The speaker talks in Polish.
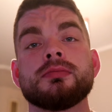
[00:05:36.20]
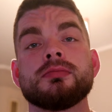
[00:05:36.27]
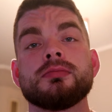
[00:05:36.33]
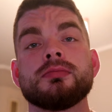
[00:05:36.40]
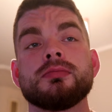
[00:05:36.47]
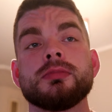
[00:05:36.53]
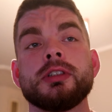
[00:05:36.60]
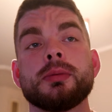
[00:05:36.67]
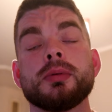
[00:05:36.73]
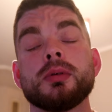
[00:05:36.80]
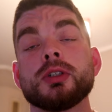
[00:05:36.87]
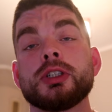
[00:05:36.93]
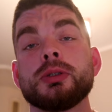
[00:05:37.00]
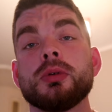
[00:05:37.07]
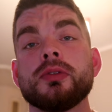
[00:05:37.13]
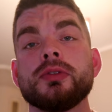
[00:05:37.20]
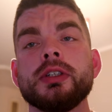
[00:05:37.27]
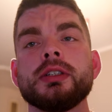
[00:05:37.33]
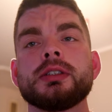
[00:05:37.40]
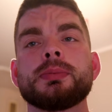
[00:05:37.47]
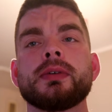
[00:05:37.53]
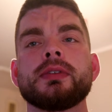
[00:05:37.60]
mm, nie było
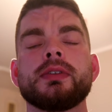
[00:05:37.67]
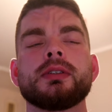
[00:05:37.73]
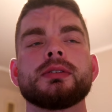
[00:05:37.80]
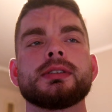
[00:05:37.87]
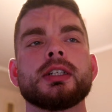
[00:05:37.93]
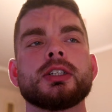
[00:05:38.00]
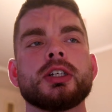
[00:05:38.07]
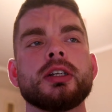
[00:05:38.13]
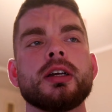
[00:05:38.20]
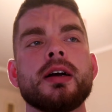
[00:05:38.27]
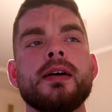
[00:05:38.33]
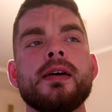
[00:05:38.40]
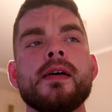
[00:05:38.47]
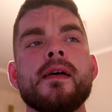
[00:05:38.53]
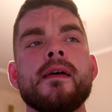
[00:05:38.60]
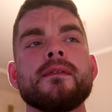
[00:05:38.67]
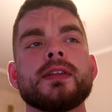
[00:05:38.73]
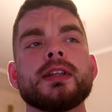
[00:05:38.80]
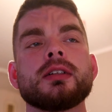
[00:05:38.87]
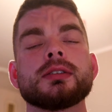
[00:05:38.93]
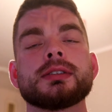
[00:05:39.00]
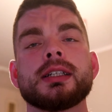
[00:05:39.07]
siłowni z prawdziwego zdarzenia,
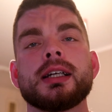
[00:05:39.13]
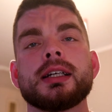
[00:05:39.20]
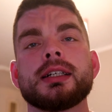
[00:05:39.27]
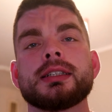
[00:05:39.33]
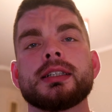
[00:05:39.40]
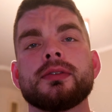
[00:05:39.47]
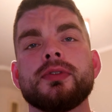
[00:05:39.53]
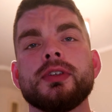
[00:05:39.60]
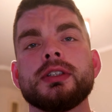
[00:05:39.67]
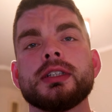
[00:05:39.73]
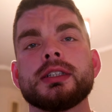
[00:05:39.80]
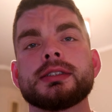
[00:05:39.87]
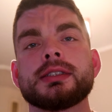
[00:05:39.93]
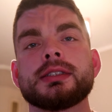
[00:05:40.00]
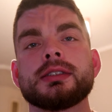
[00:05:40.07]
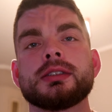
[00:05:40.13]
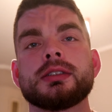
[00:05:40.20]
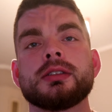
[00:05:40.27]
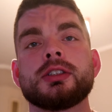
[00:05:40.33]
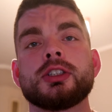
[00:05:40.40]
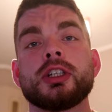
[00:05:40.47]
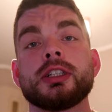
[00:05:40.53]
tylko sala jakaś tam fitness
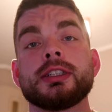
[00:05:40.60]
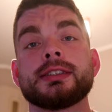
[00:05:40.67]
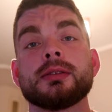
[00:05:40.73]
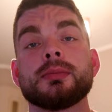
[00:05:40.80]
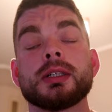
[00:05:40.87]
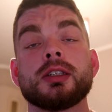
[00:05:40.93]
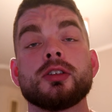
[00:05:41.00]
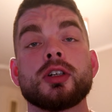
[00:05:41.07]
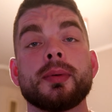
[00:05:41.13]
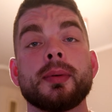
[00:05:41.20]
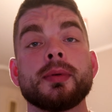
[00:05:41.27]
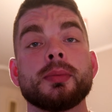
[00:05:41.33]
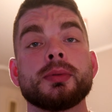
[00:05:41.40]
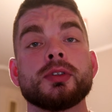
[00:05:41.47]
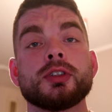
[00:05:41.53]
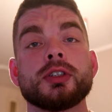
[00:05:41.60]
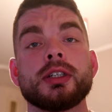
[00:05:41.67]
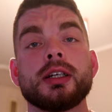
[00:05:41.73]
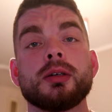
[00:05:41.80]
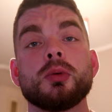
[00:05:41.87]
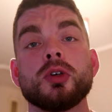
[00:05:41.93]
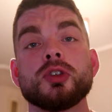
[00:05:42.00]
z 40 kg
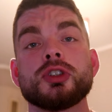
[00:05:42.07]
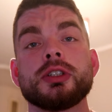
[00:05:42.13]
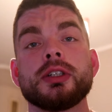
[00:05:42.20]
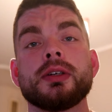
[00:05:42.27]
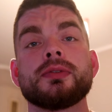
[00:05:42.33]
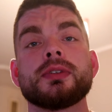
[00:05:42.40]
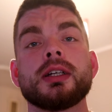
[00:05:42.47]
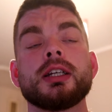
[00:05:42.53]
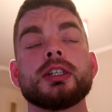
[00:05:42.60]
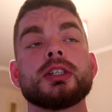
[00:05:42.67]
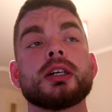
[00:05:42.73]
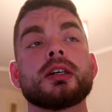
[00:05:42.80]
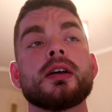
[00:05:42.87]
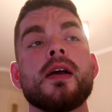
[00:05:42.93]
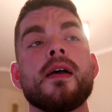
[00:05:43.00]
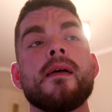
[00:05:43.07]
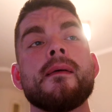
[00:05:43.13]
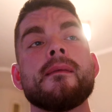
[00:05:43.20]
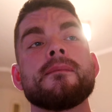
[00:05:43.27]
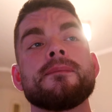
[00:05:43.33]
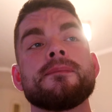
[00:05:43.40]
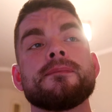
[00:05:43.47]
obciążenia łącznie w talerzach
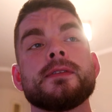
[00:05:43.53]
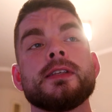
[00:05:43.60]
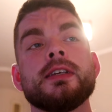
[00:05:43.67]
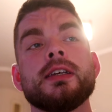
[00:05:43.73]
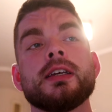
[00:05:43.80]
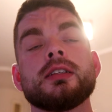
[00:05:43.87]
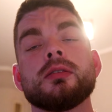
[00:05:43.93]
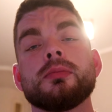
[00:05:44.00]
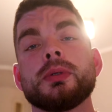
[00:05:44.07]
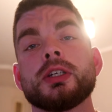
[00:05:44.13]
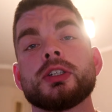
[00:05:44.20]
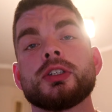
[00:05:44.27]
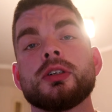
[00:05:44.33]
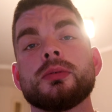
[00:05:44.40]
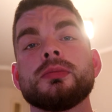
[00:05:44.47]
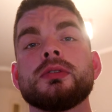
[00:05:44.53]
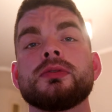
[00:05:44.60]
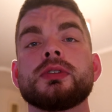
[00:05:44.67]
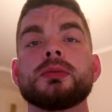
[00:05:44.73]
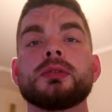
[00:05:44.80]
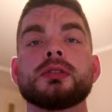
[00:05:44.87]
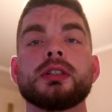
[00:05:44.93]
mm, i jedną bieżnią
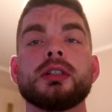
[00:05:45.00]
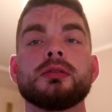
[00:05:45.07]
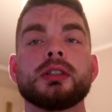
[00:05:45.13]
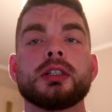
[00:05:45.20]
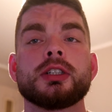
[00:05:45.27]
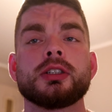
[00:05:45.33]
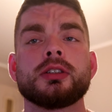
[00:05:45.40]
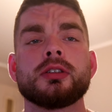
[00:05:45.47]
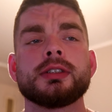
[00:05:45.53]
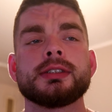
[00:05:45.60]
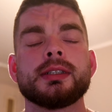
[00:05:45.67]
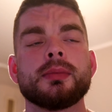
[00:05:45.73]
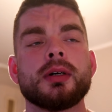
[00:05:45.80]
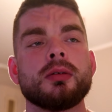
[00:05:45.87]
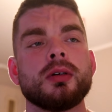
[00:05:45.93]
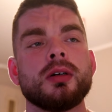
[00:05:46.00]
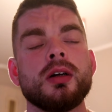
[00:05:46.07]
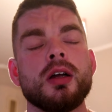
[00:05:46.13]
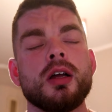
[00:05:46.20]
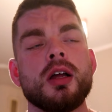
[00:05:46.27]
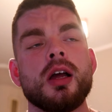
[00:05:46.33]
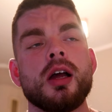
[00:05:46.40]
w tym hotelu, także trochę za
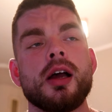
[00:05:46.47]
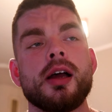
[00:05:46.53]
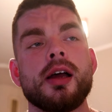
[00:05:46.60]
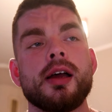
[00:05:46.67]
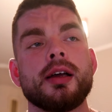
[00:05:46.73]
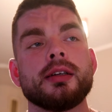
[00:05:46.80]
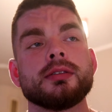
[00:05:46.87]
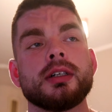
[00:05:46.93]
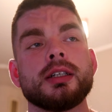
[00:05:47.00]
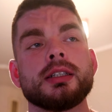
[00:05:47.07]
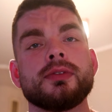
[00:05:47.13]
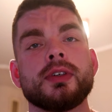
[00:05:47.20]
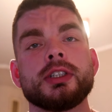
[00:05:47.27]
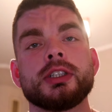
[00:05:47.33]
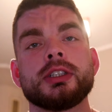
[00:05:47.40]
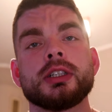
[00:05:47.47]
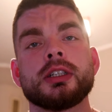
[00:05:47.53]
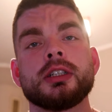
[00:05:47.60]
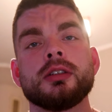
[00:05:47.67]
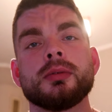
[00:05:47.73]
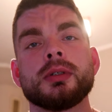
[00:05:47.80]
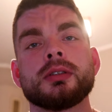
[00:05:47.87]
mało. E, no ale 20
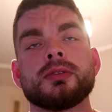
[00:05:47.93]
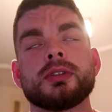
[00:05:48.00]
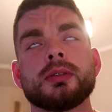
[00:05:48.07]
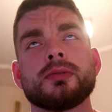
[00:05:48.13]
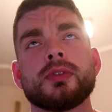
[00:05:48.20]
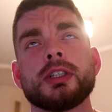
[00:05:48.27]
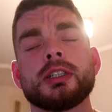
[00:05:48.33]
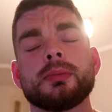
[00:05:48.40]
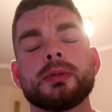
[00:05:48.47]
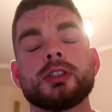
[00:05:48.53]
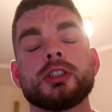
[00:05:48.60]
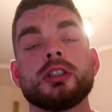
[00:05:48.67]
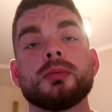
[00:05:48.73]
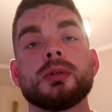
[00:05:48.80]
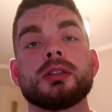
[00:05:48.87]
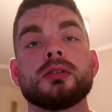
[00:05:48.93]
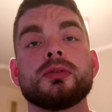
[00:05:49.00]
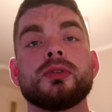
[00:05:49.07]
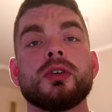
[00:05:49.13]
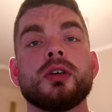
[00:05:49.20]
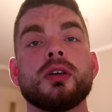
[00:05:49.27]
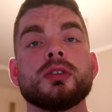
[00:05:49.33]
km czy 25 km
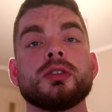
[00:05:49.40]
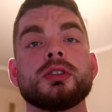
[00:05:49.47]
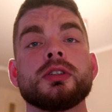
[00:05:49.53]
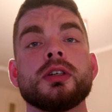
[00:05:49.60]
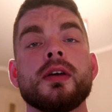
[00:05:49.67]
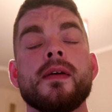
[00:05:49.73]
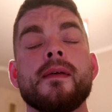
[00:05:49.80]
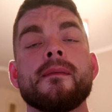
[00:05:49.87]
od